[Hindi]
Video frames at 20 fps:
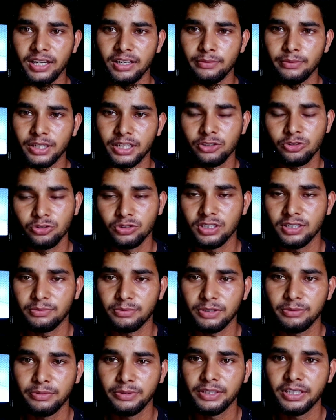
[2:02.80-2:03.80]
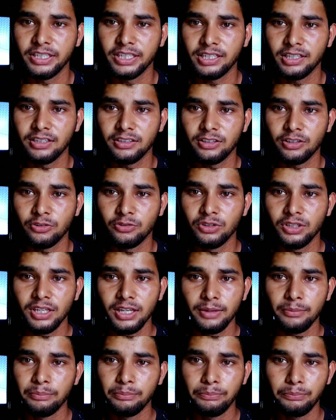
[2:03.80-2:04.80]
बहाना बना चुकी है अब की भी देख लेता हूँ
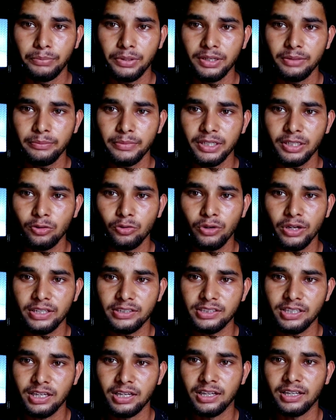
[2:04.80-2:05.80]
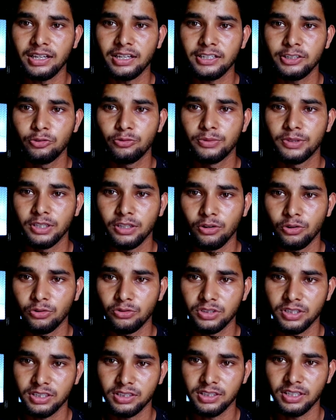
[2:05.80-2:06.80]
पर मेरे को ऐसा लगा कि वो बंदा
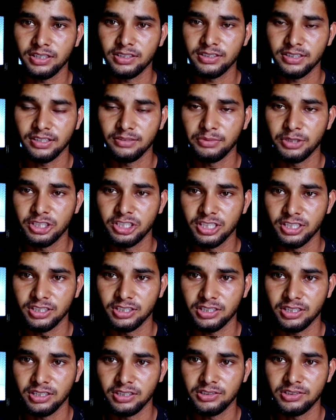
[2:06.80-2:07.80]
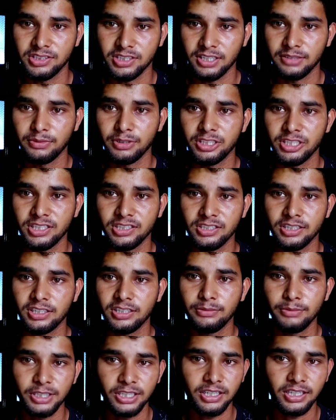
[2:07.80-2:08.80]
हो सकता है सर्वर चेंज करे सर्वर चेंज
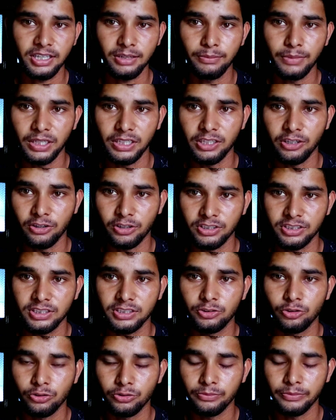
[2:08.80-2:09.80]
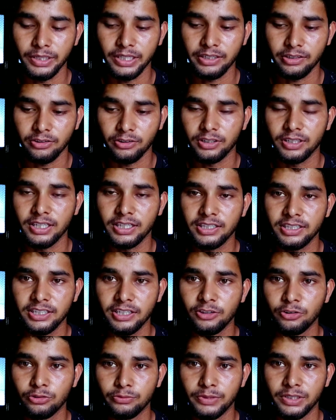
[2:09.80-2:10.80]
करके बंदा गया बलिया हॉस्ट जो मैं कॉन्टेक्ट
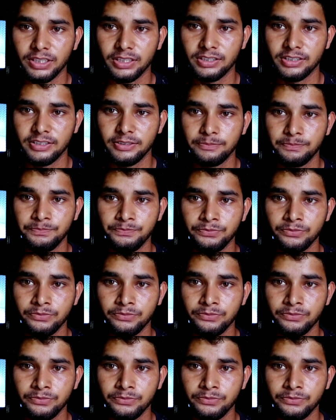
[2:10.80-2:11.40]
किया उस बंदे से